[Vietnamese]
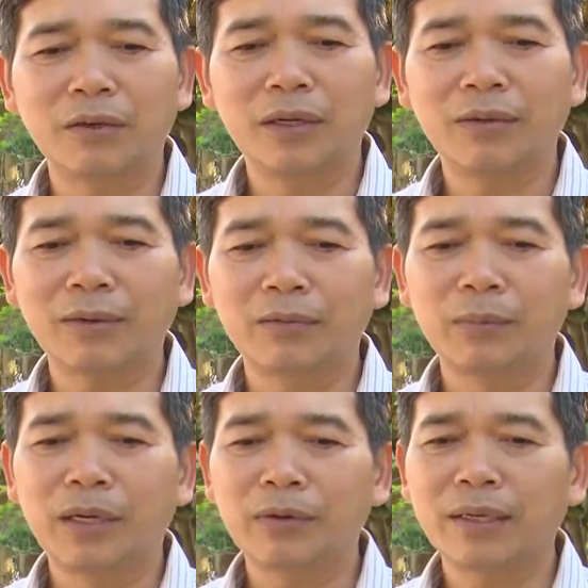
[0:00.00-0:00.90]
kế hoạch
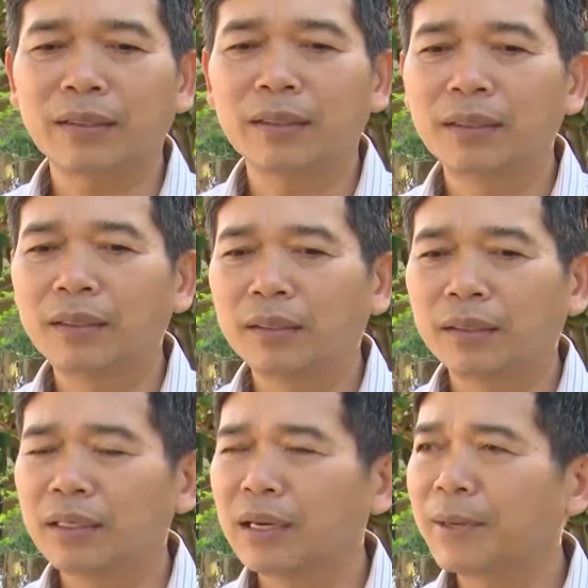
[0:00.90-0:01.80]
vườn mẫu này
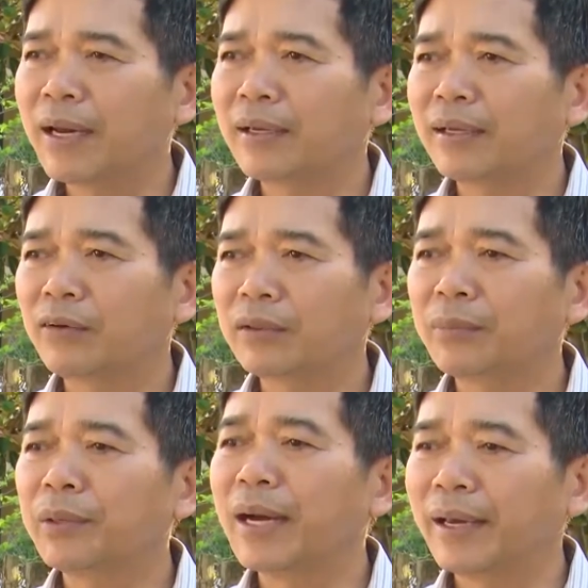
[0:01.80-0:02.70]
từ năm
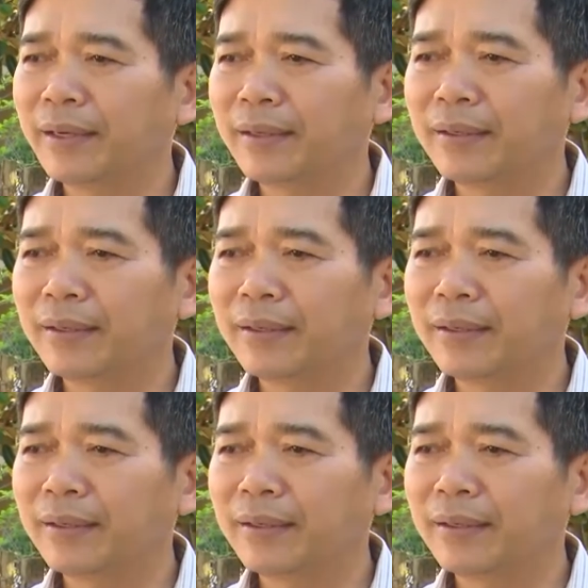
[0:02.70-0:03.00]
2017.